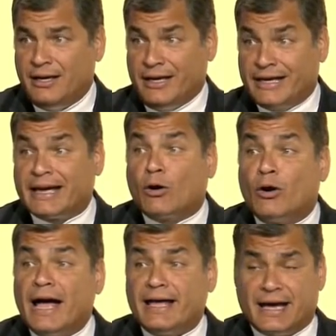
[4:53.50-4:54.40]
y que
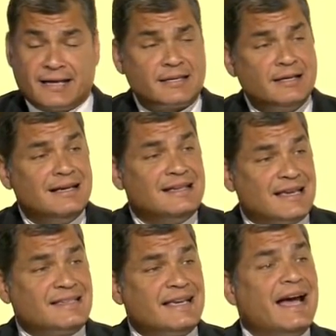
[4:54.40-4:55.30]
con ellas
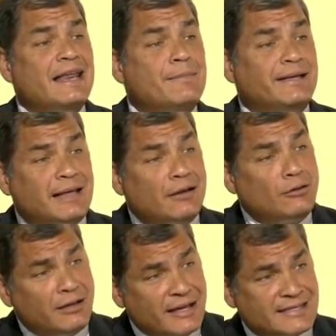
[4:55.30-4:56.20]
se siga alimentando
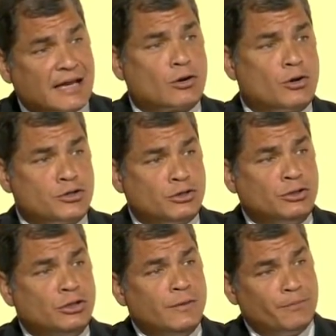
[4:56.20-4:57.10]
el
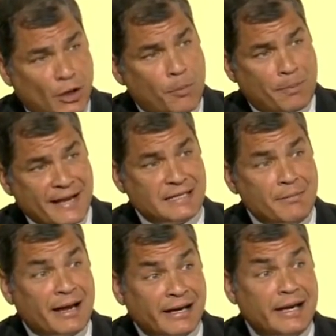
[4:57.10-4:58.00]
desarrollo de los países
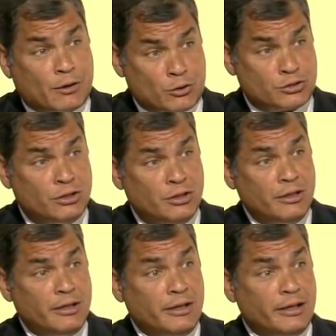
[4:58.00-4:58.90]
más ricos.
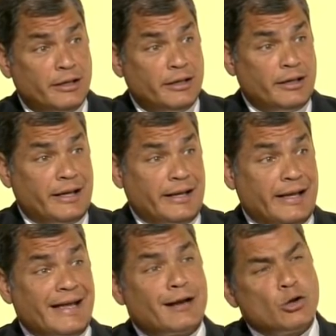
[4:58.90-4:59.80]

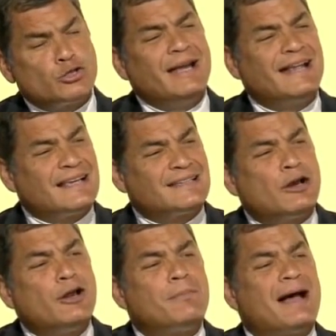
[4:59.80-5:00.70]
Incluso es
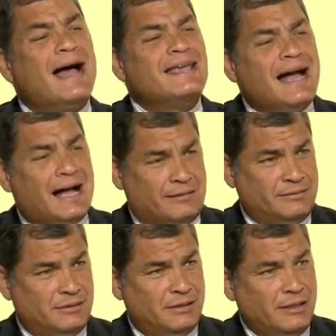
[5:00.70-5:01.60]
necesario ir más allá
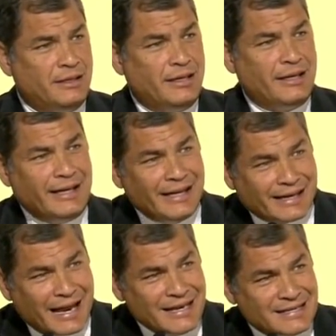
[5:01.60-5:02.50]
y
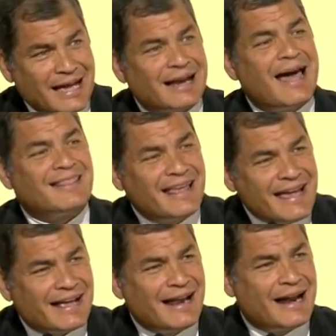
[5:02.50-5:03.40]
realizar la
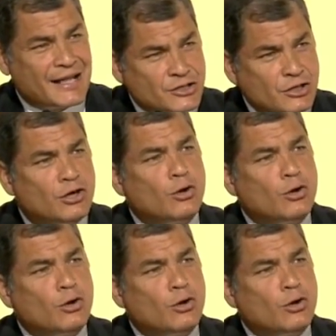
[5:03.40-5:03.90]
Declaración